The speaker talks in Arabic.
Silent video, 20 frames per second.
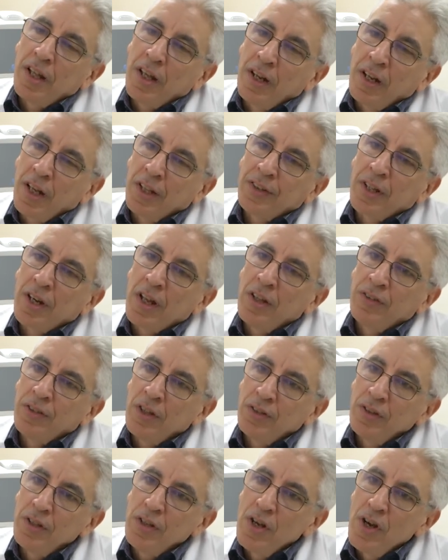الاثر
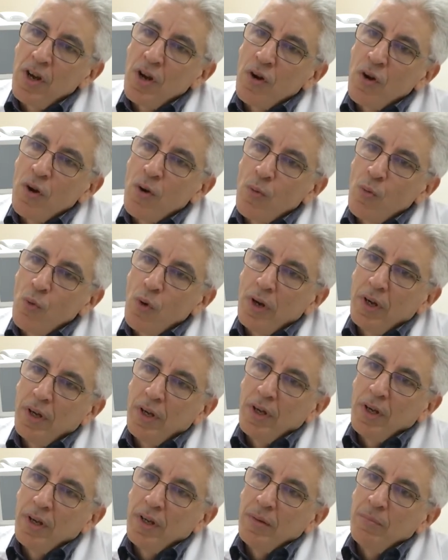الاساسي هو
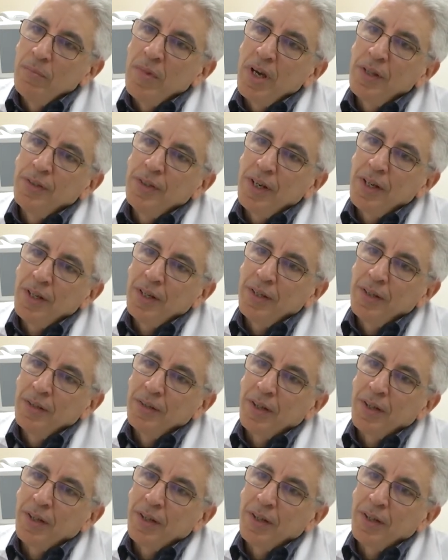ماذا